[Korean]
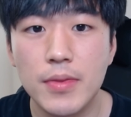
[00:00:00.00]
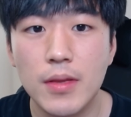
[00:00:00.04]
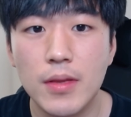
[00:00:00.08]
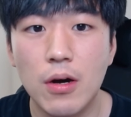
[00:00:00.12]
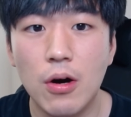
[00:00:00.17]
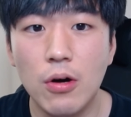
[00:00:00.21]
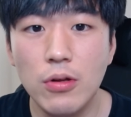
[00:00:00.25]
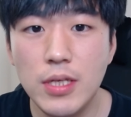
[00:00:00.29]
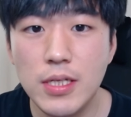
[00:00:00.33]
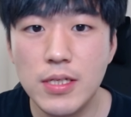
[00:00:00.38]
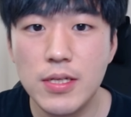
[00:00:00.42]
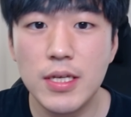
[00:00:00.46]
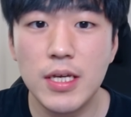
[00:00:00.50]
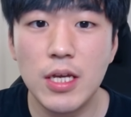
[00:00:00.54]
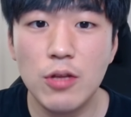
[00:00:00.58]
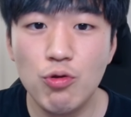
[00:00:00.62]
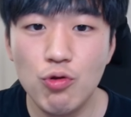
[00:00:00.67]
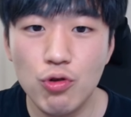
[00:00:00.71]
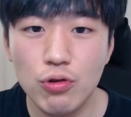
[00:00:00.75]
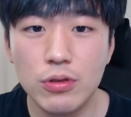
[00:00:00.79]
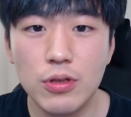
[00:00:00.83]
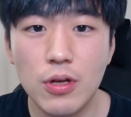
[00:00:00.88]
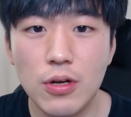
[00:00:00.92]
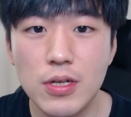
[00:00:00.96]
어디서 이게
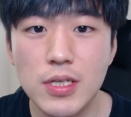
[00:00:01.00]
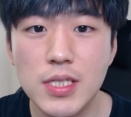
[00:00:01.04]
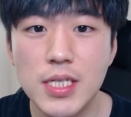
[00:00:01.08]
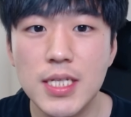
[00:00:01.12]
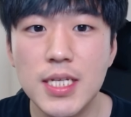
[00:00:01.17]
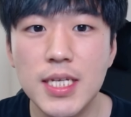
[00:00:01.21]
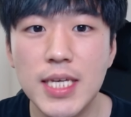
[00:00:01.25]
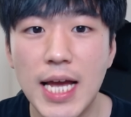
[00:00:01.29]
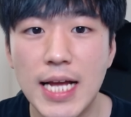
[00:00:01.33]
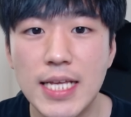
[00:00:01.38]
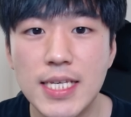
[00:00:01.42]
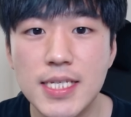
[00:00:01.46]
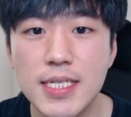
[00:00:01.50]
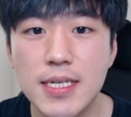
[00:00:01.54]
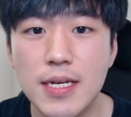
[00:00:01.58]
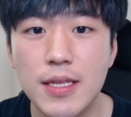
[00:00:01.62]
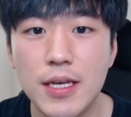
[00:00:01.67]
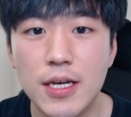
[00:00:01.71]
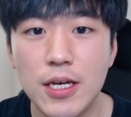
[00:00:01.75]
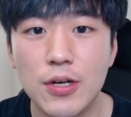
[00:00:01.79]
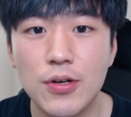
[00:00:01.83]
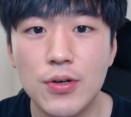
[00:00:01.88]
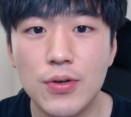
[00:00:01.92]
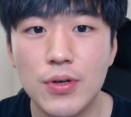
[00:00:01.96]
뚝 떨어지는 게
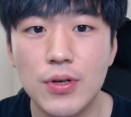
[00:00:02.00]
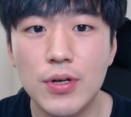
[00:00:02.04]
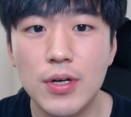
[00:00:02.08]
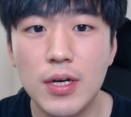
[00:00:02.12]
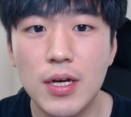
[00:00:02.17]
아니잖아요.